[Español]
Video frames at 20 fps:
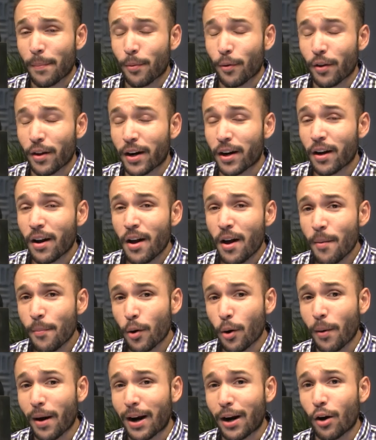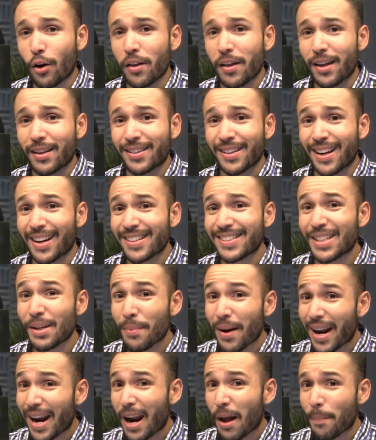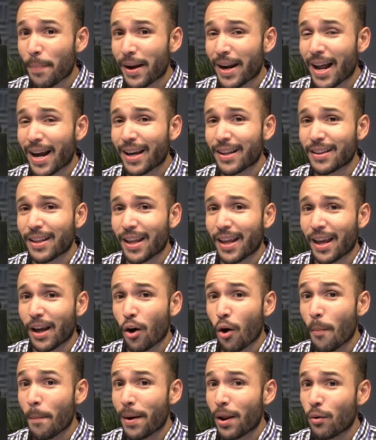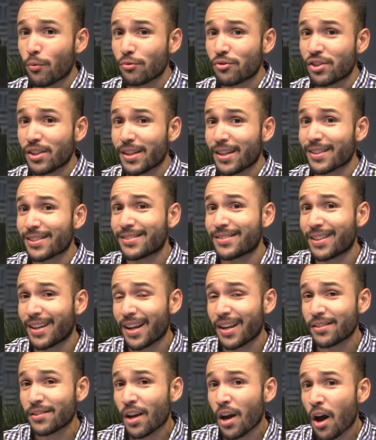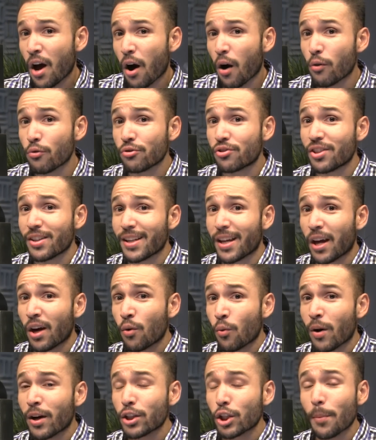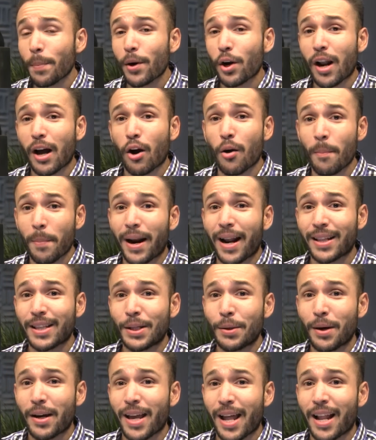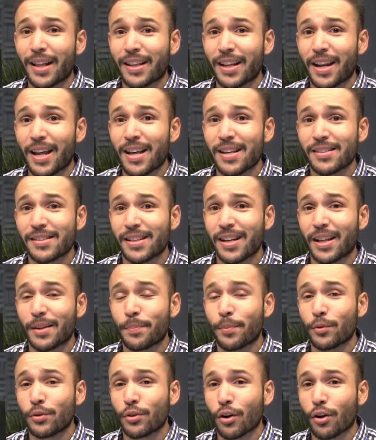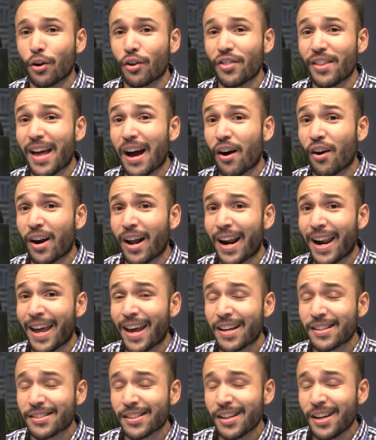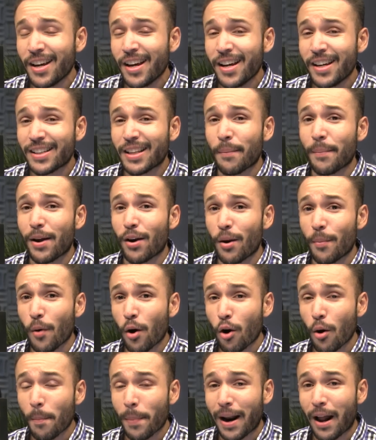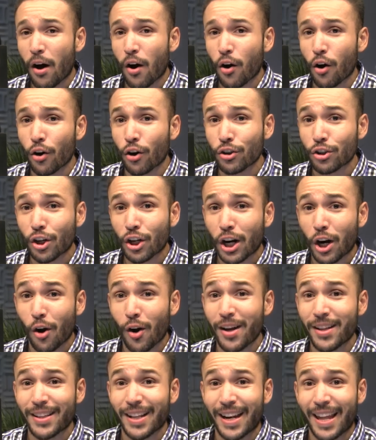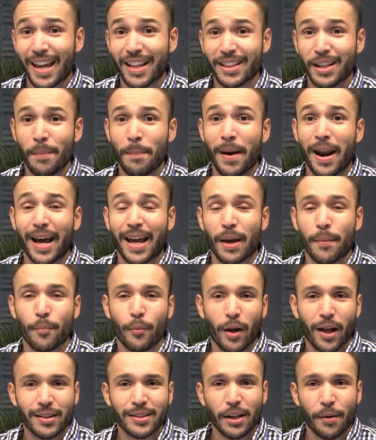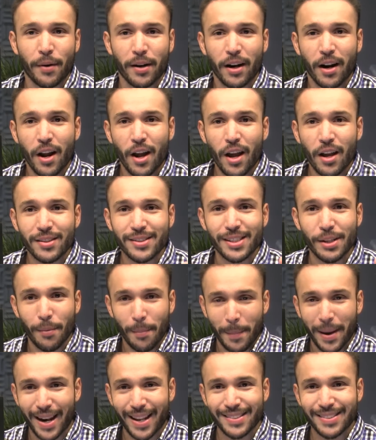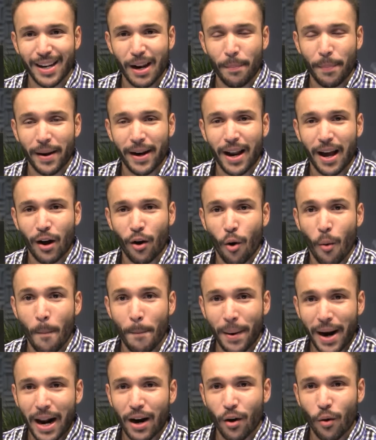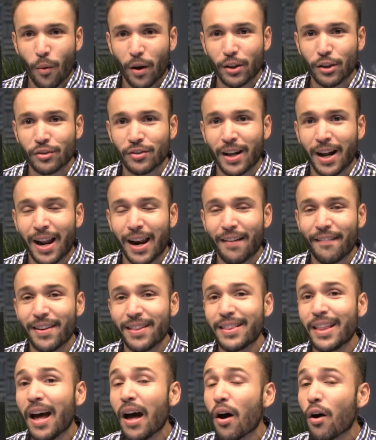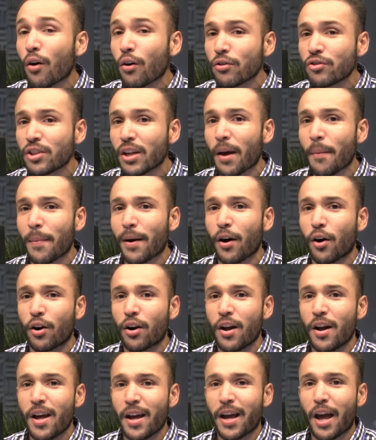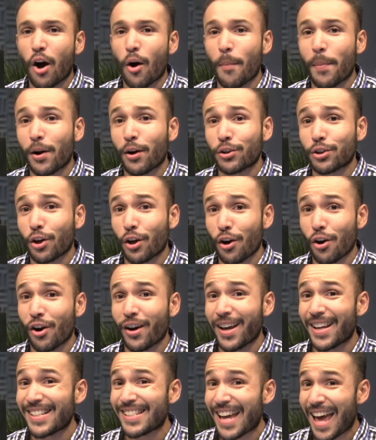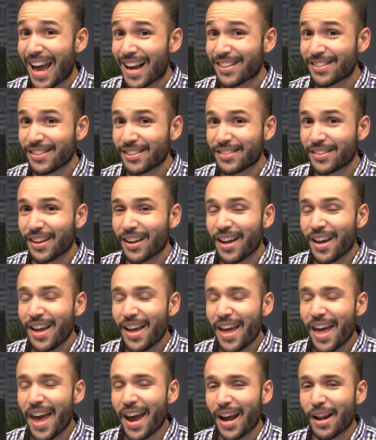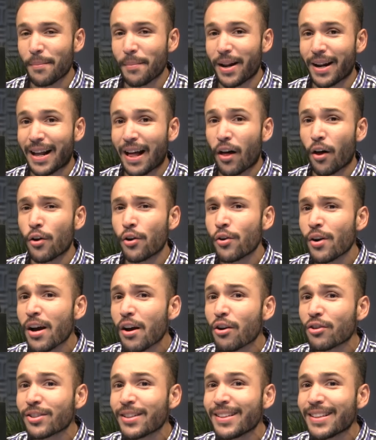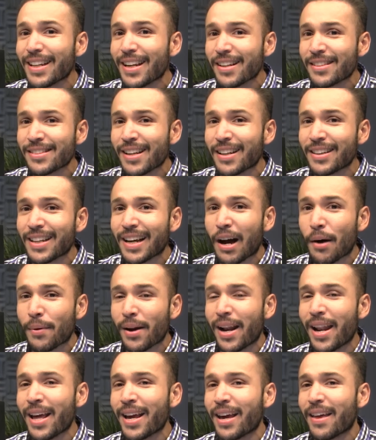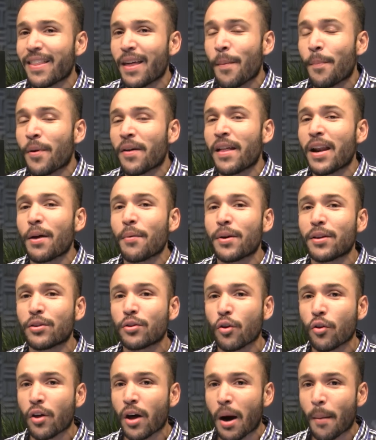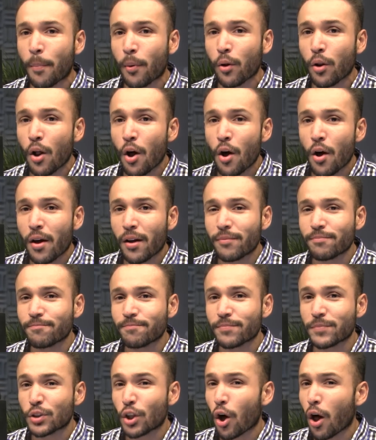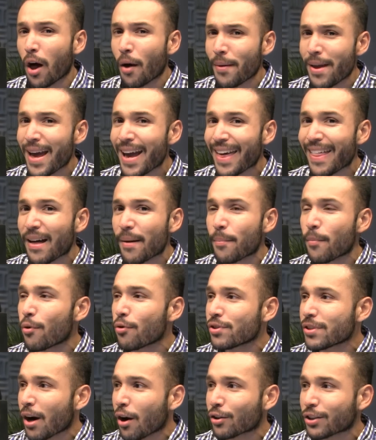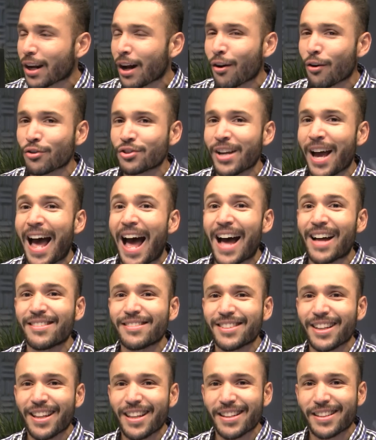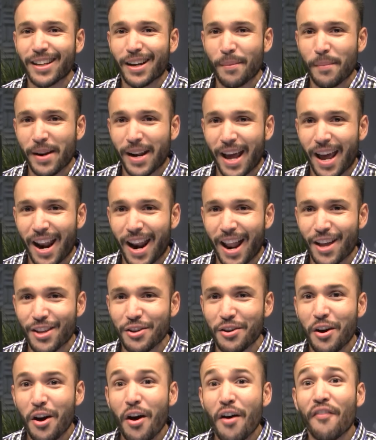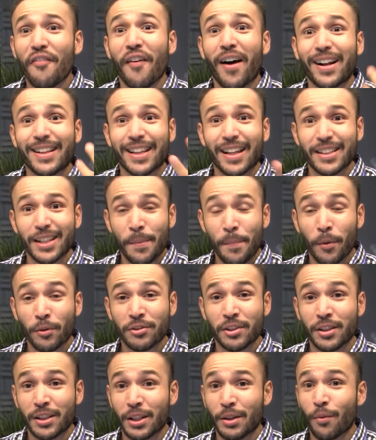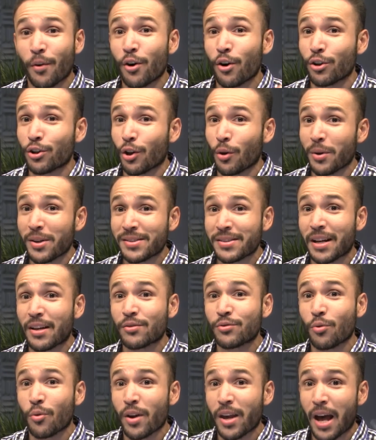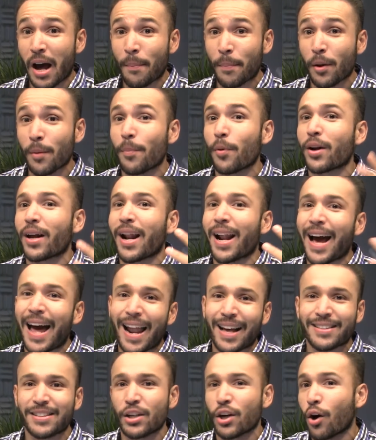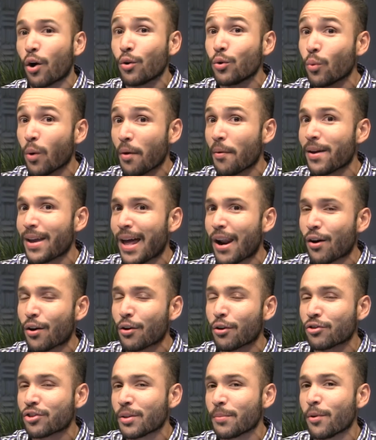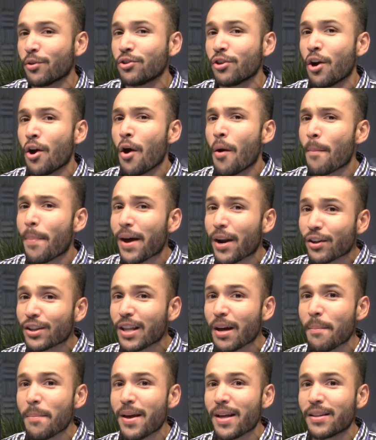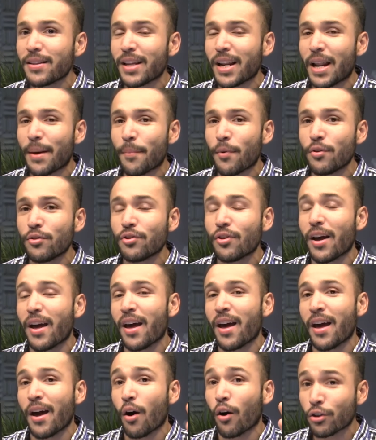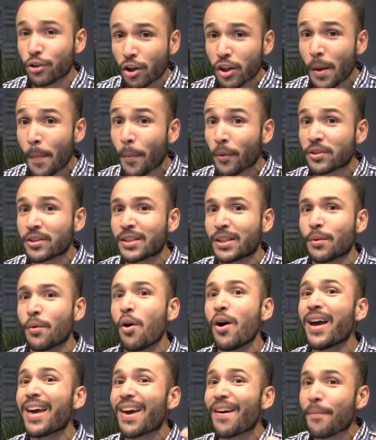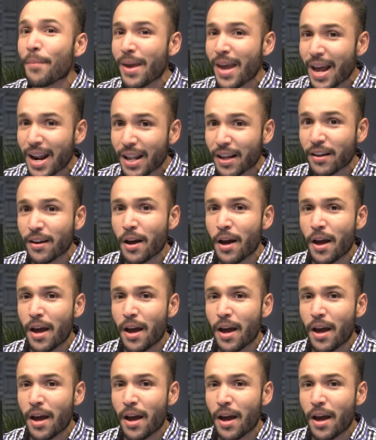poder probarlos y decirles si vale la pena que te compres un Series 3 o un Series 4, pero la comparativa ya la tienes en cinet.com diagonal También lo hemos comparado con otros relojes inteligentes para que puedas saber si merece la pena comprarlo cuando salga la venta o si es mejor que compres otro de los que ya existen en el mercado. Y una cosa interesante, Gabriel, es que después del evento de Apple mm, todavía quedan muchas otras cosas antes de terminar el año. Faltan dispositivos, no todo es Samsung y Apple porque el Galaxy Note ya lo conocimos, pero también tenemos eh, otros dispositivos que vienen.